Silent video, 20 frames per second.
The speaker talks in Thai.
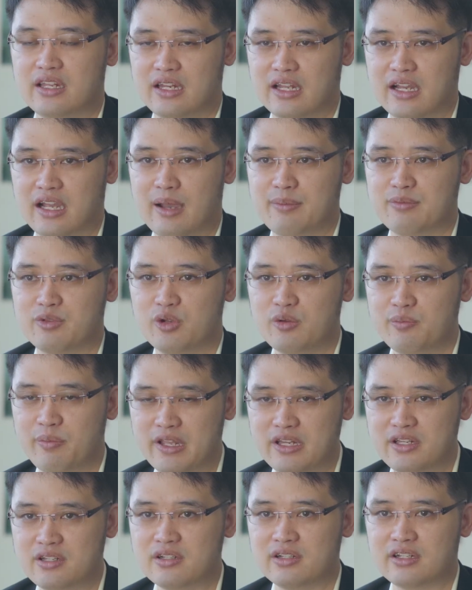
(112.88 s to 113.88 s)
นะครับจนไป
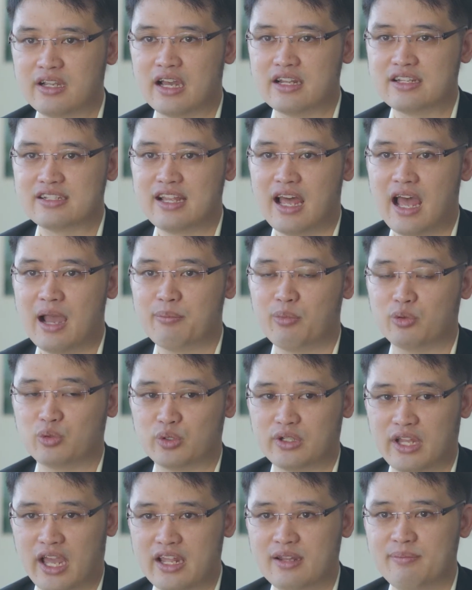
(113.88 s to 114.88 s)
ถึงการสร้างโปร
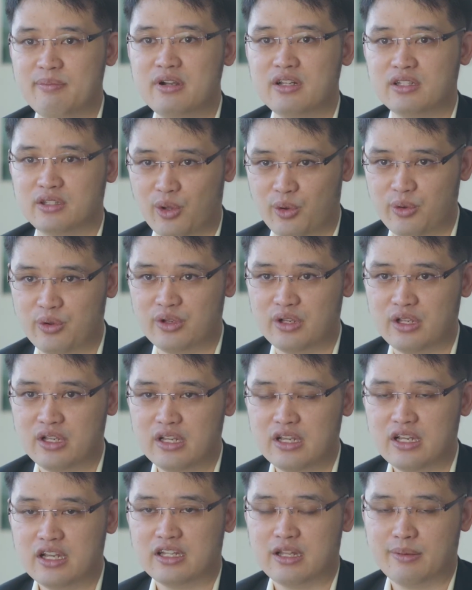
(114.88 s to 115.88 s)
โตไทป์เบื้องต้น
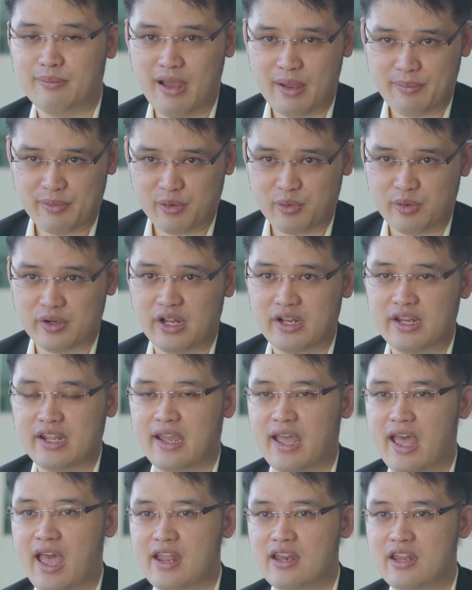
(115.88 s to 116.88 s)
แต่มากไปกว่านั้นใน
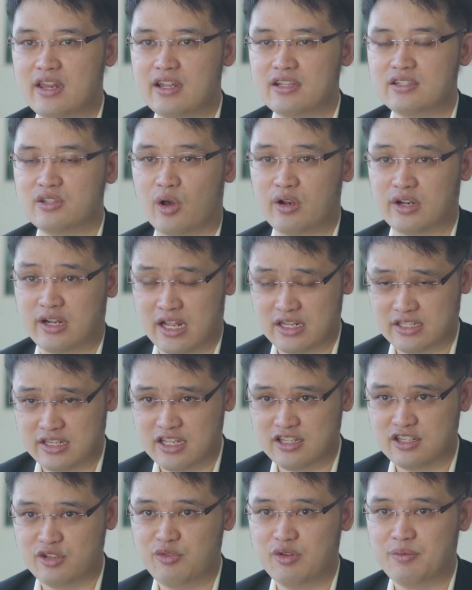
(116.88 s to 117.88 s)
ค่ายนี้ได้สอนการ
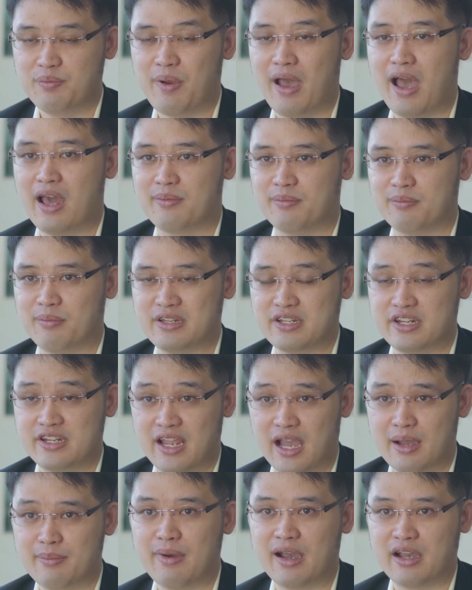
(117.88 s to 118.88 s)
ใช้ชีวิตผ่านปัช
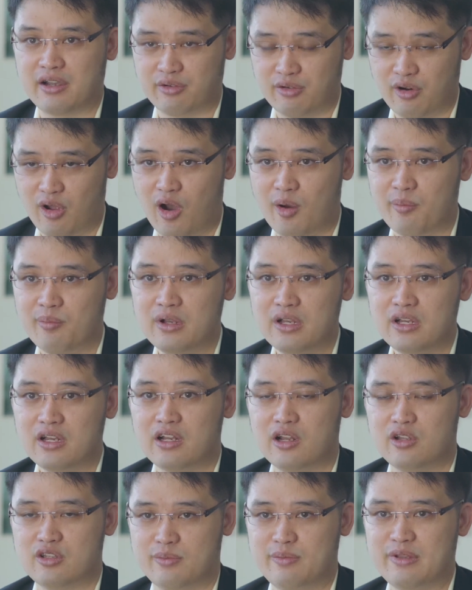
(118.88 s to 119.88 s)
ญาหมากล้อม
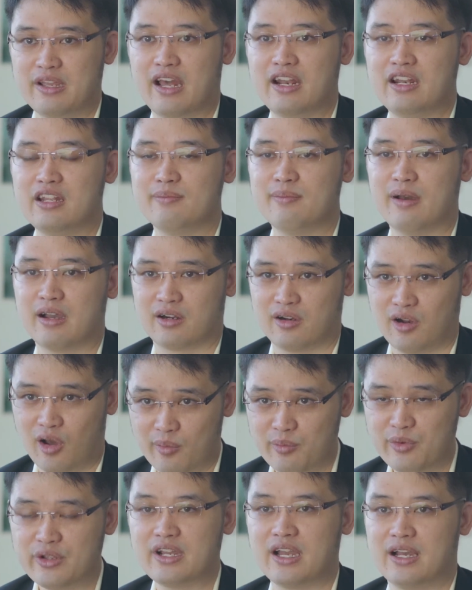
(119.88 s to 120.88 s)
เราจะมีการเรียนหมากล้อ
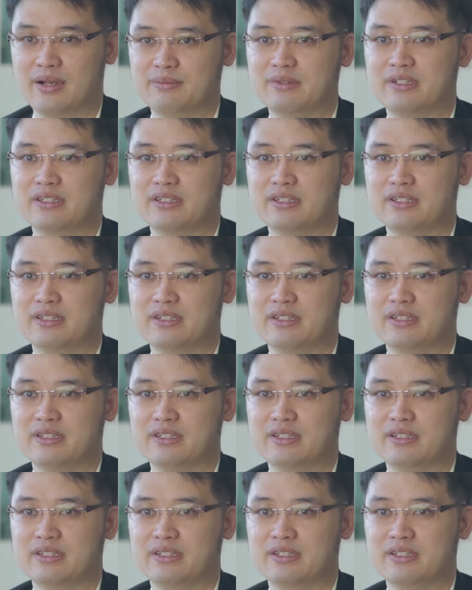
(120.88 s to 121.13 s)
มด้วยครับ